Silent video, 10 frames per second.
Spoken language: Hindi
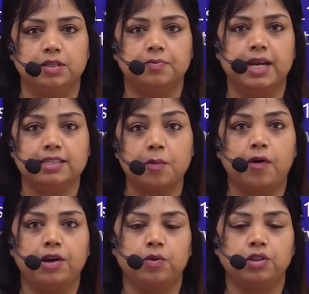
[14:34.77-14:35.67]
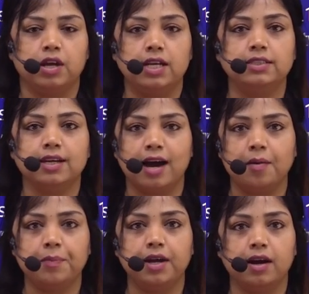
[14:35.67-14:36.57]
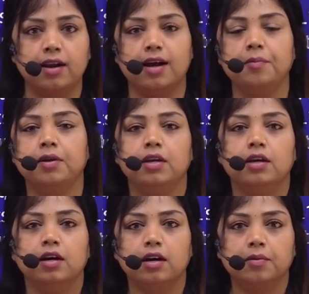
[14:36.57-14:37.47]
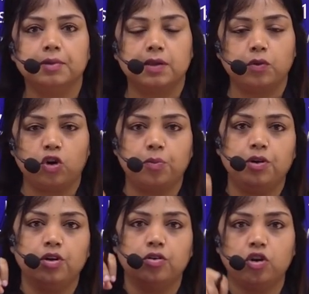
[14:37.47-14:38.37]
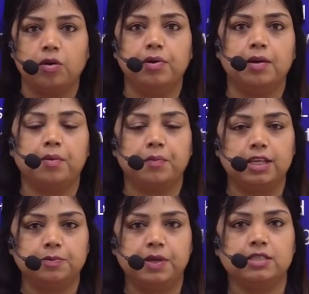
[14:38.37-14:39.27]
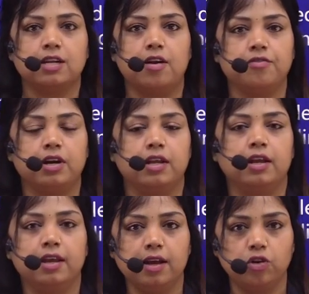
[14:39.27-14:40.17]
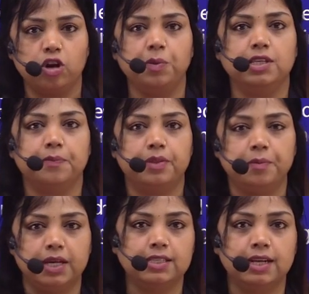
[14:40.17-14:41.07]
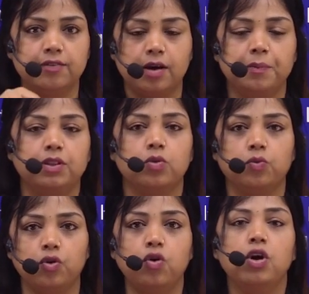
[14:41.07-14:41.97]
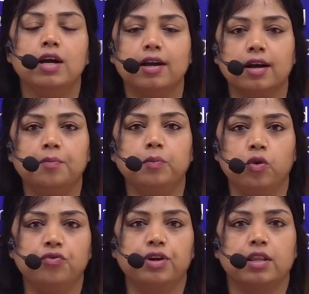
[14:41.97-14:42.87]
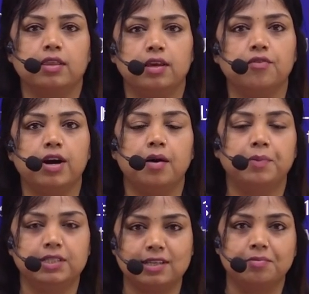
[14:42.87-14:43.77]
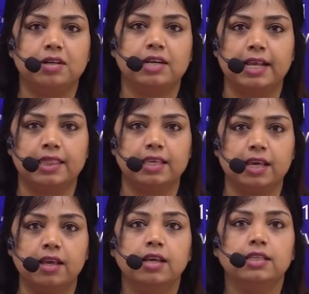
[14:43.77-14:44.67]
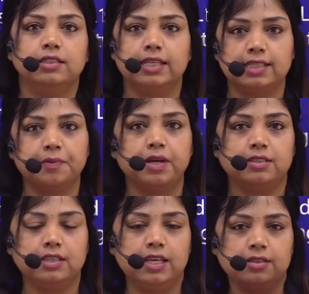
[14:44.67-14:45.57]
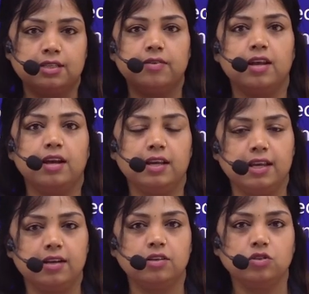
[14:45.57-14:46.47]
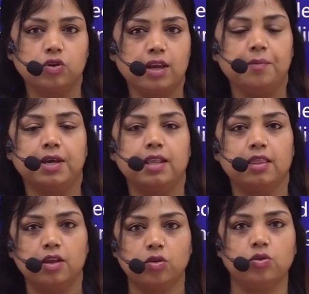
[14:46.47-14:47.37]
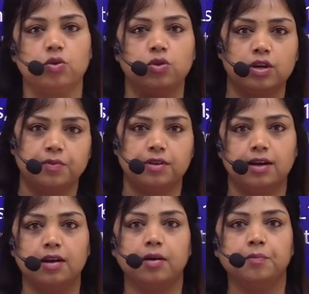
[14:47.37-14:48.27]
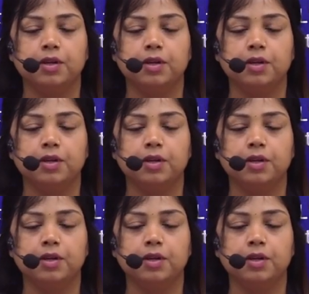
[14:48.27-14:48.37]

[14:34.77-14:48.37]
में ऐसा पॉइंट होता है जहाँ पे अगर हम आ, मतलब कोई भी कोई भी हम अपना स्पेस रखेंगे या कोई भी जो अपनी भेजेंगे वहाँ पर तो वो कम मूव करती है वहाँ पर स्टेबल रहती है जैसे हम रस्सी खींचने वाला एक जो गेम खेलते हैं तो दोनों तरफ से अगर हम